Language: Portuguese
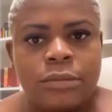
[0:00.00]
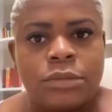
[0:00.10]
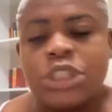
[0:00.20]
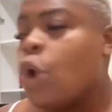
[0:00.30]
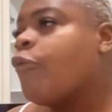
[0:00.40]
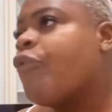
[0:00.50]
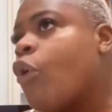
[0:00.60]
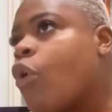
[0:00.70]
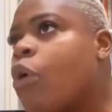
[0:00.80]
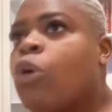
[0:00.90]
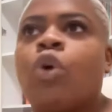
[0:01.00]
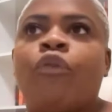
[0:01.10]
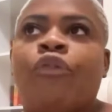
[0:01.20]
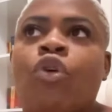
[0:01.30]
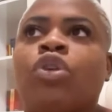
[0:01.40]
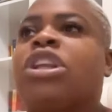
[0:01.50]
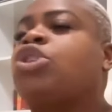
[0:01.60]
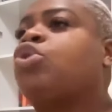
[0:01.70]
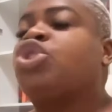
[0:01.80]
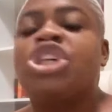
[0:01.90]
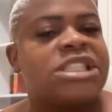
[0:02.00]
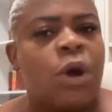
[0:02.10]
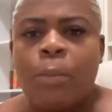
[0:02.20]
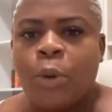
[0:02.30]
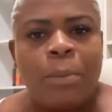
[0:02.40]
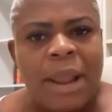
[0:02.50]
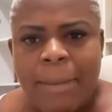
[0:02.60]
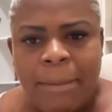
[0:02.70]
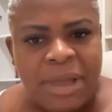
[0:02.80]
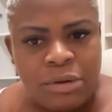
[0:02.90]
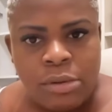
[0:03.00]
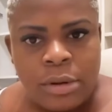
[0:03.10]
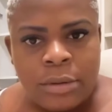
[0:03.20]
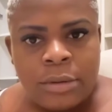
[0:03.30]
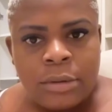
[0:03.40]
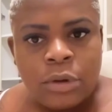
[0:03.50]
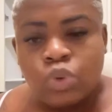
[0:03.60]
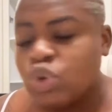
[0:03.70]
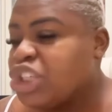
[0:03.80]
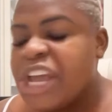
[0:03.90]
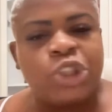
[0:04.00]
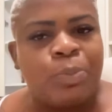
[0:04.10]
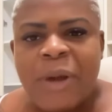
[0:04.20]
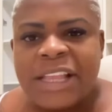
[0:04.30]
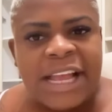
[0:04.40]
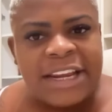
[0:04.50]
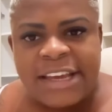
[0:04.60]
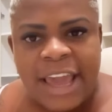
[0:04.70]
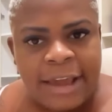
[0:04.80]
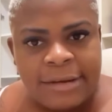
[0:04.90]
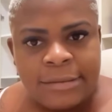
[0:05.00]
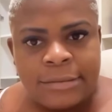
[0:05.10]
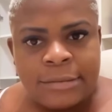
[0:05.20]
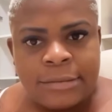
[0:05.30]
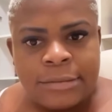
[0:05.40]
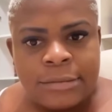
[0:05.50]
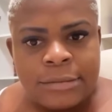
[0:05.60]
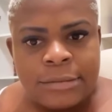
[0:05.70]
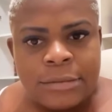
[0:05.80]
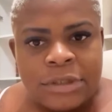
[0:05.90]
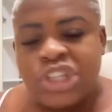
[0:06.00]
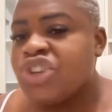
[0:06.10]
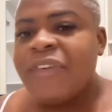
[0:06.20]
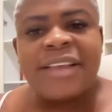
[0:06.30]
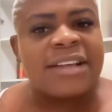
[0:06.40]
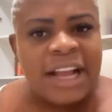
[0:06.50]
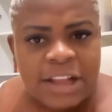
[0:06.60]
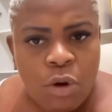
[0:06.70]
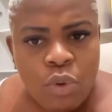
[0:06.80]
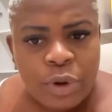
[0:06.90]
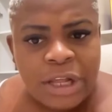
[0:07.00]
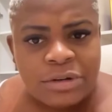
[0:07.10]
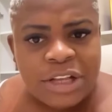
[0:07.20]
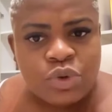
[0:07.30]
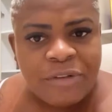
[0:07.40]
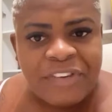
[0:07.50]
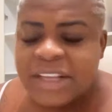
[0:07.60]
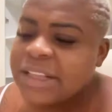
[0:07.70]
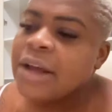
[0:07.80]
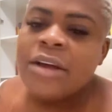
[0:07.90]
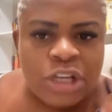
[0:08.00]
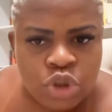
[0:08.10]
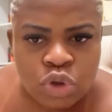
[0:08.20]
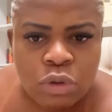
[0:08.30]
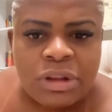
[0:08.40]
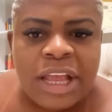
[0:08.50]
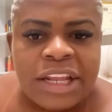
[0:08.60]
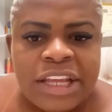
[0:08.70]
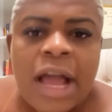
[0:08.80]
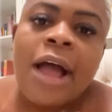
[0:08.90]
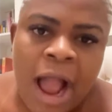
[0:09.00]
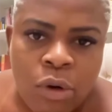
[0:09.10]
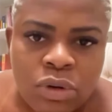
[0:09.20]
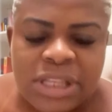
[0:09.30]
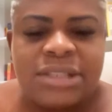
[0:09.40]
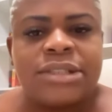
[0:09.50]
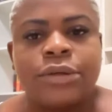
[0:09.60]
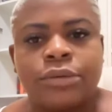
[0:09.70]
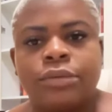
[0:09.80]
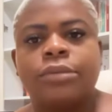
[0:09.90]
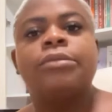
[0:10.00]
Se eu vou ou não vou, deixo de ir, isso é um problema meu. Não diz respeito a ninguém. Se tivesse cada um cuidando da sua vida, isso não teria acontecido.